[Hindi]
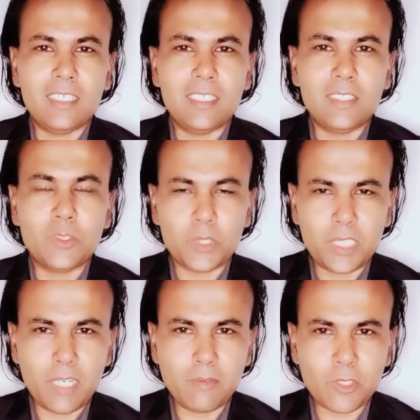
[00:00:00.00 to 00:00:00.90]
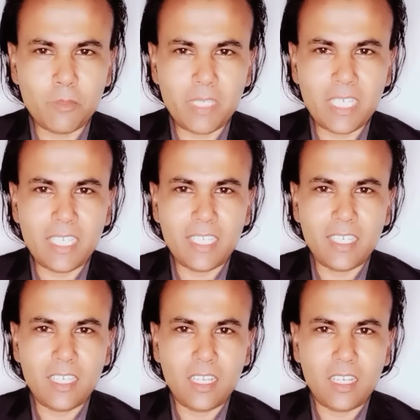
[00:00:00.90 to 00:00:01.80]
दूसरे लफ्ज़ों में
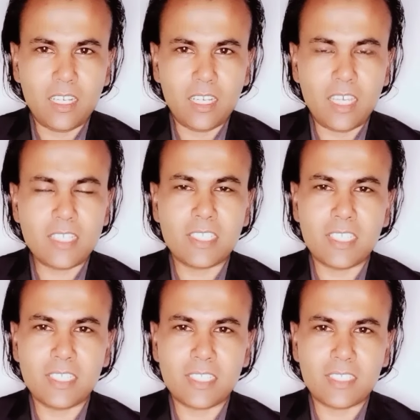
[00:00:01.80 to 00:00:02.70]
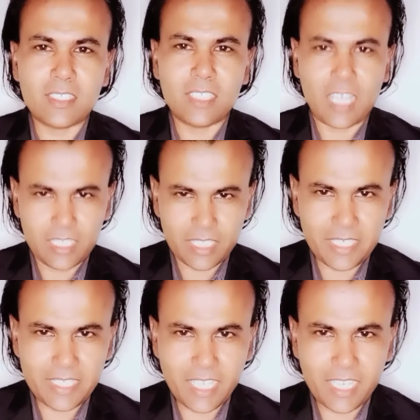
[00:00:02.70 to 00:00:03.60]
हर चीज़ याद रखनी
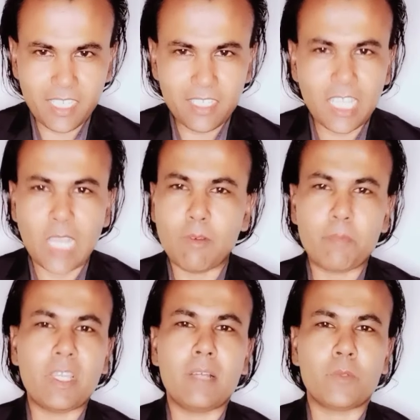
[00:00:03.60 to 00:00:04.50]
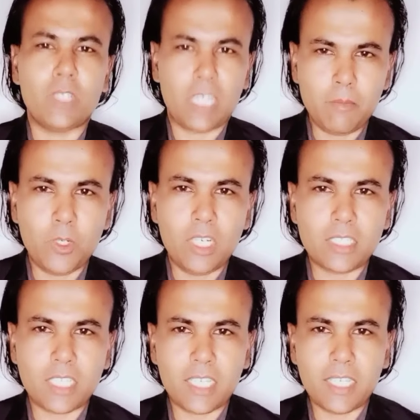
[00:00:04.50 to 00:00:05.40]
चाहिए तहम अपने आप को नहीं भूलना
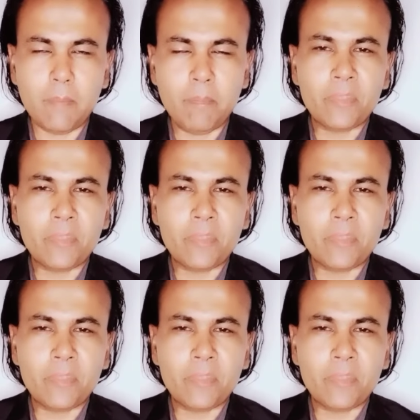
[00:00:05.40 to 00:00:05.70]
चाहिए